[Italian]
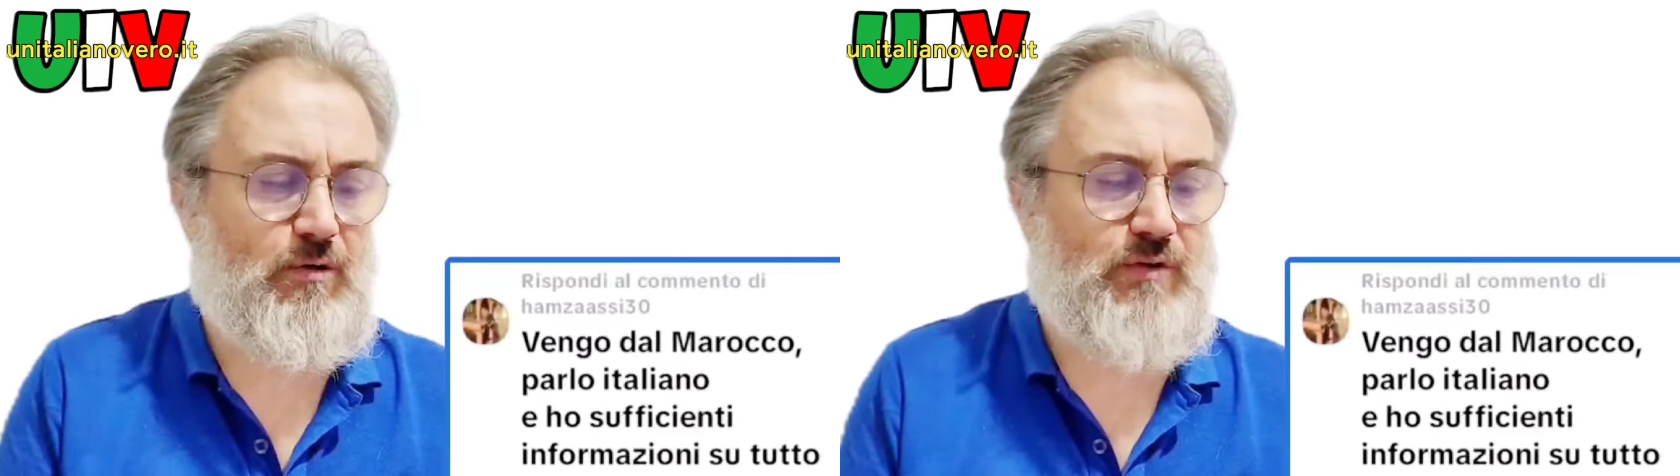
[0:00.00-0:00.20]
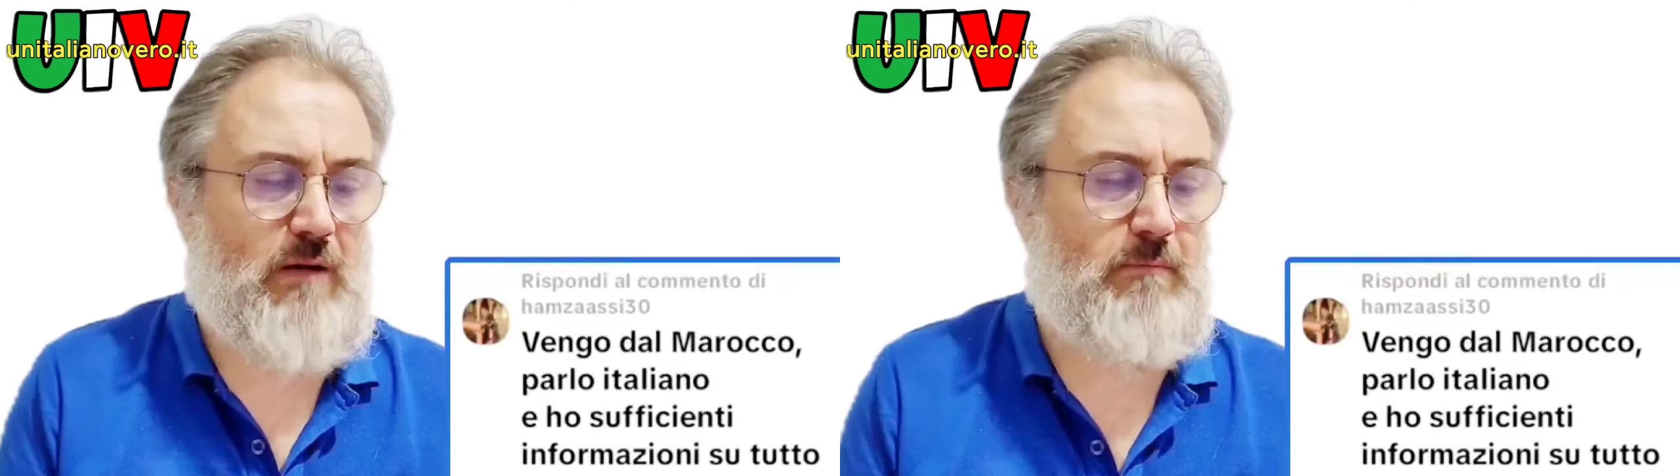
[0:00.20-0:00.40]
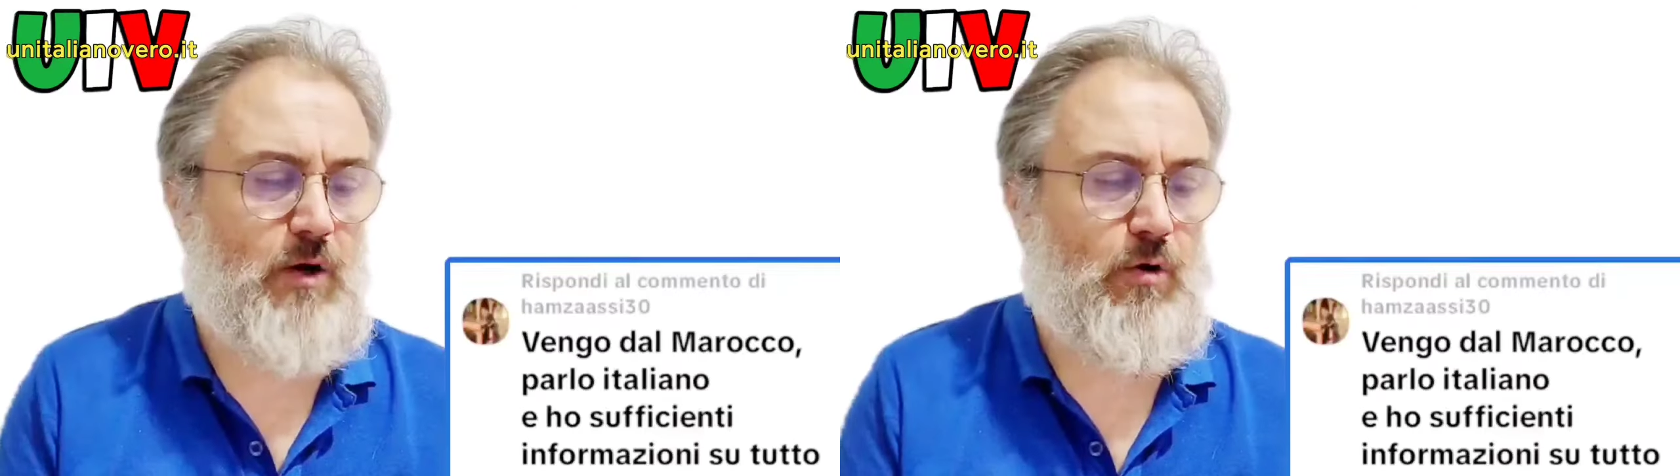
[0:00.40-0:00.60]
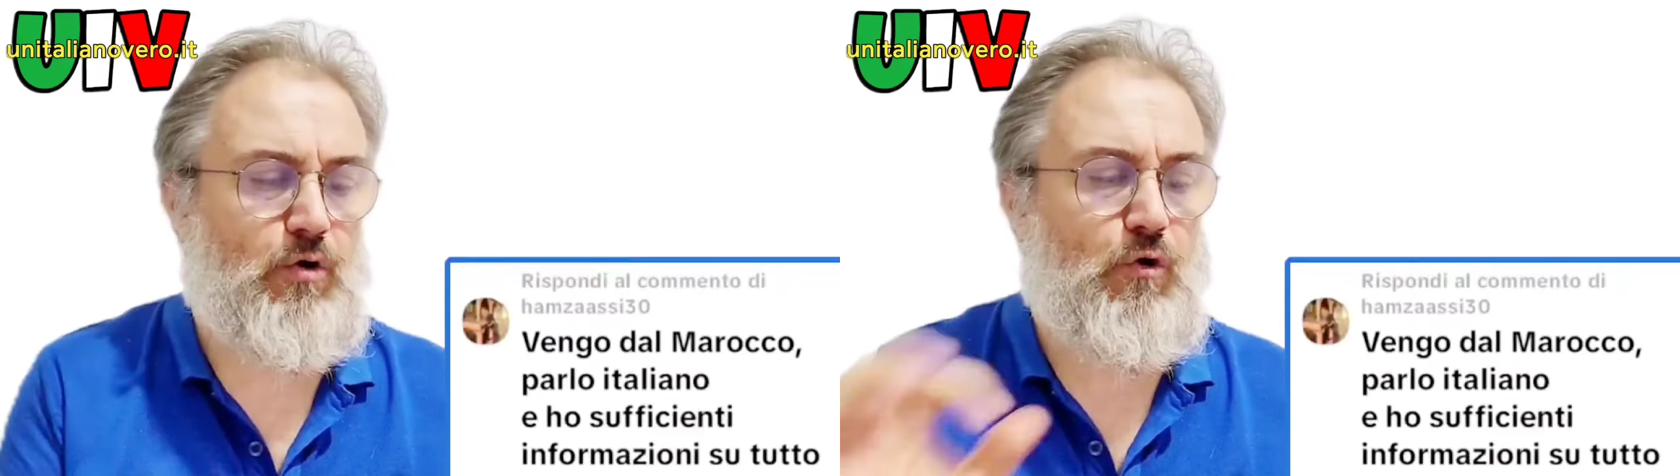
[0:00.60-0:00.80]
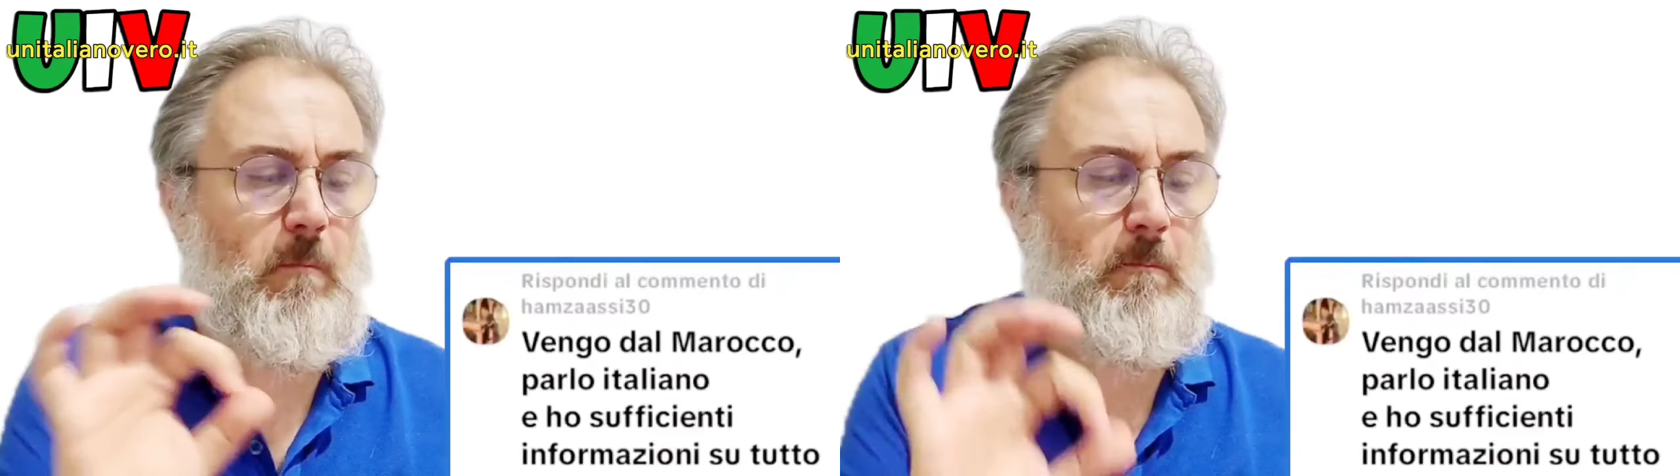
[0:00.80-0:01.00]
Vengo dal
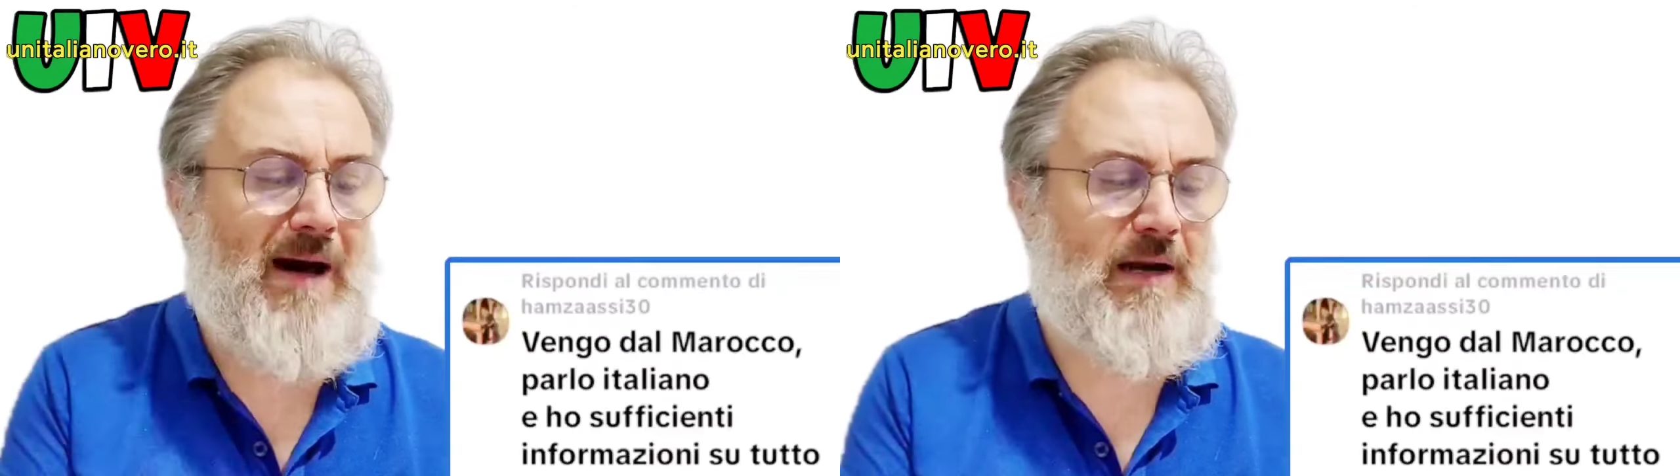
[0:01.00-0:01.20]
Marocco,